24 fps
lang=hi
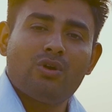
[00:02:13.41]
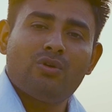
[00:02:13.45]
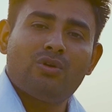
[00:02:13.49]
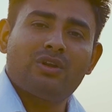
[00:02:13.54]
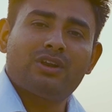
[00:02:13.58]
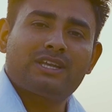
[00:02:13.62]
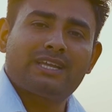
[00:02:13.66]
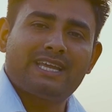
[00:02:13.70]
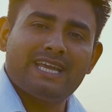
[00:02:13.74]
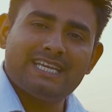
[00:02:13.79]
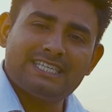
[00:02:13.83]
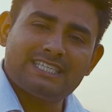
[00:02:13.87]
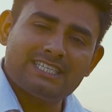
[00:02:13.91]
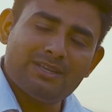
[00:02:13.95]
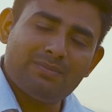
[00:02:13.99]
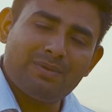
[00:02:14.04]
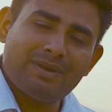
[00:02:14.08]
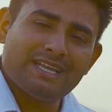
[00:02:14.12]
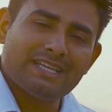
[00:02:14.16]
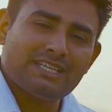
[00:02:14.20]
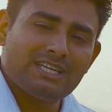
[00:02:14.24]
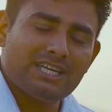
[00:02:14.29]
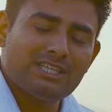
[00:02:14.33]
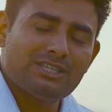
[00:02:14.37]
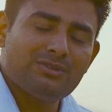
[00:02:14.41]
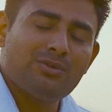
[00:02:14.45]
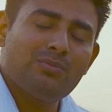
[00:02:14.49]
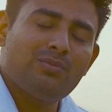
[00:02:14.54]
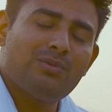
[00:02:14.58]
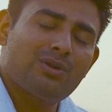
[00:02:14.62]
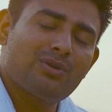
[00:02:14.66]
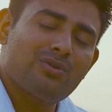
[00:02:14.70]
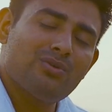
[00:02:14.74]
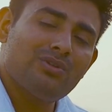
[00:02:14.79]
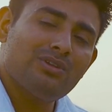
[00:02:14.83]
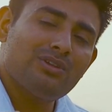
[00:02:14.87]
और कैश की प्राइस रेंज भी
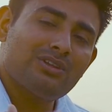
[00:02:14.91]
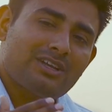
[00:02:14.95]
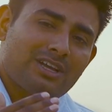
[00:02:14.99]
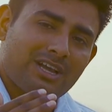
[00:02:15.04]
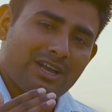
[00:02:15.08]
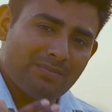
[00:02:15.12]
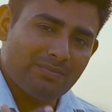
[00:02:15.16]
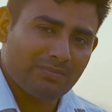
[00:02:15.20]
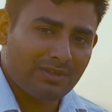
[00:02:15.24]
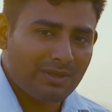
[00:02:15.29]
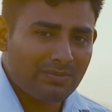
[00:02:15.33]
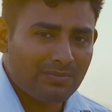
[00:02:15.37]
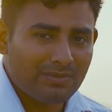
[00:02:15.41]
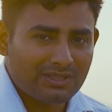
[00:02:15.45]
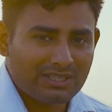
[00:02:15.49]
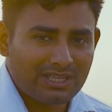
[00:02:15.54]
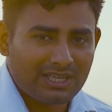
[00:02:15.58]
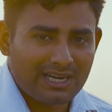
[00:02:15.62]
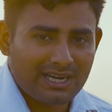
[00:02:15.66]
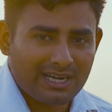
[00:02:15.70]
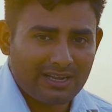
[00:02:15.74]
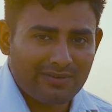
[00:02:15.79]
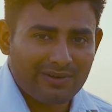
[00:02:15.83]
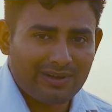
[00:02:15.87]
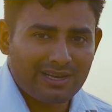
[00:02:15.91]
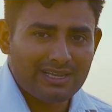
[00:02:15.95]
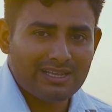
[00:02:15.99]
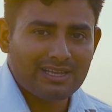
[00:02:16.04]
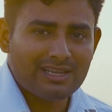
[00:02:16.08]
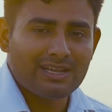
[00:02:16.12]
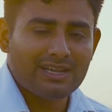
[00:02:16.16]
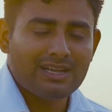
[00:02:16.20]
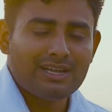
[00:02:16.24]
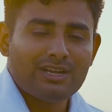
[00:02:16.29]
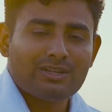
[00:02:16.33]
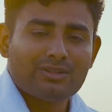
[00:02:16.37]
बिल्कुल कम कीमत की रहने
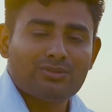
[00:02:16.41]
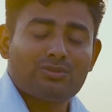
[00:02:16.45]
वाली है